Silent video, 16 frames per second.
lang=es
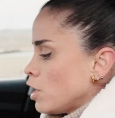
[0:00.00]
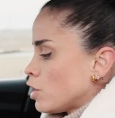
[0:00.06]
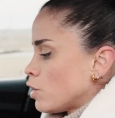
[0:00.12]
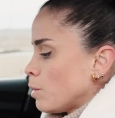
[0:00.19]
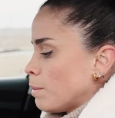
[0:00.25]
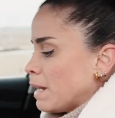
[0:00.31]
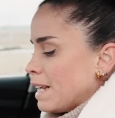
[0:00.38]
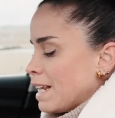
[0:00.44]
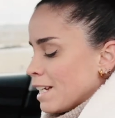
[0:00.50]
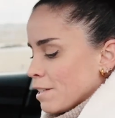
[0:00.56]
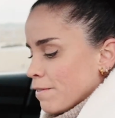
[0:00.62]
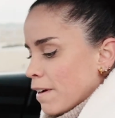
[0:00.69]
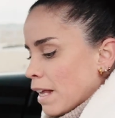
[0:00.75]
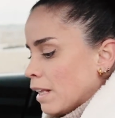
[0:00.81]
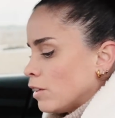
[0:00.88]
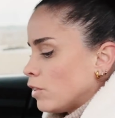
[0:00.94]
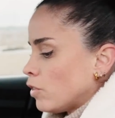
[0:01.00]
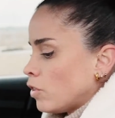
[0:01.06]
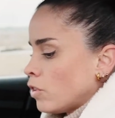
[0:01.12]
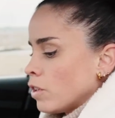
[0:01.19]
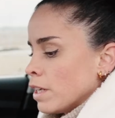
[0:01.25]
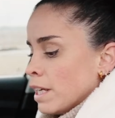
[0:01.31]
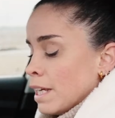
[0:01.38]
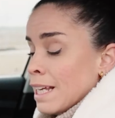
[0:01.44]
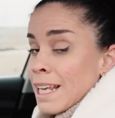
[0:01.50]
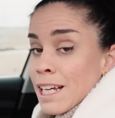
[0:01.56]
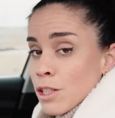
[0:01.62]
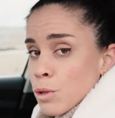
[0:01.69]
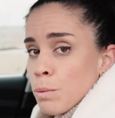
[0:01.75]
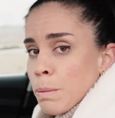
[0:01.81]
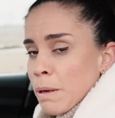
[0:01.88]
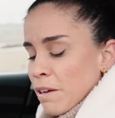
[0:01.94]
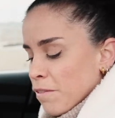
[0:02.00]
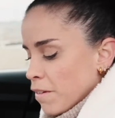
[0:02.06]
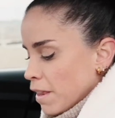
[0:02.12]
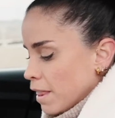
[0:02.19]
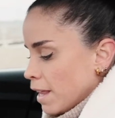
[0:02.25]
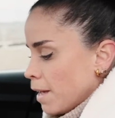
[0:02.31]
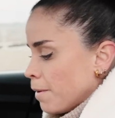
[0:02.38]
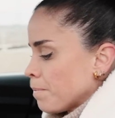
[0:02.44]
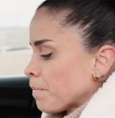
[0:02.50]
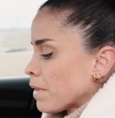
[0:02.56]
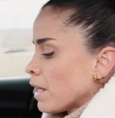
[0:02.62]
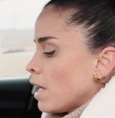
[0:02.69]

sobre el asfalto y la superficie.